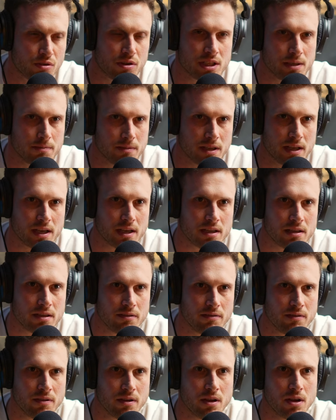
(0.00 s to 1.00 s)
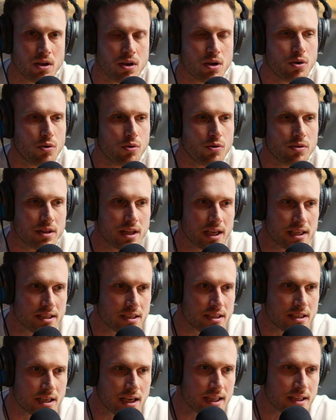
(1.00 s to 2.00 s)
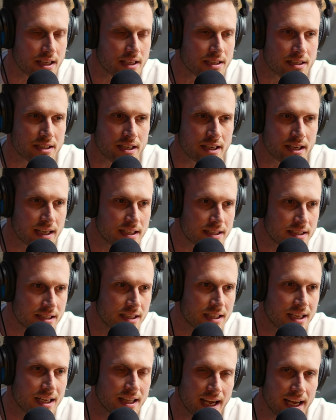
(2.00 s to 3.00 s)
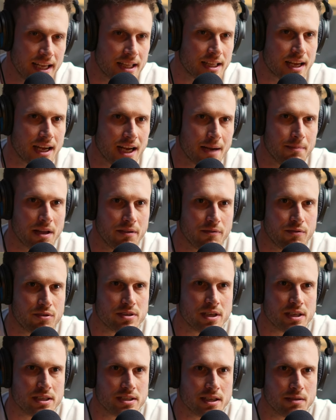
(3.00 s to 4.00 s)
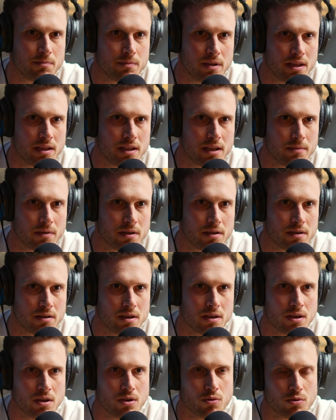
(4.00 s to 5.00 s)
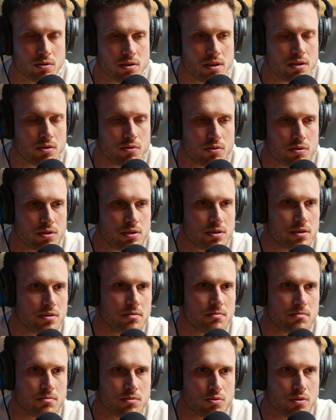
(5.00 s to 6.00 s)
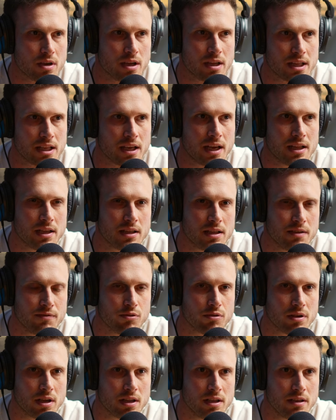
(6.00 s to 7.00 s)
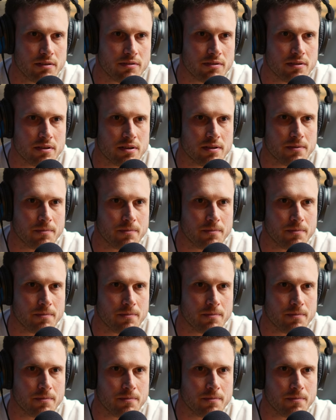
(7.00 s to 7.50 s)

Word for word: trotzdem negativ. Und das ist halt, dass ich den ganzen kleinen Kram in Anführungszeichen jetzt mitnehme und dadurch sogar relativ lukrativ.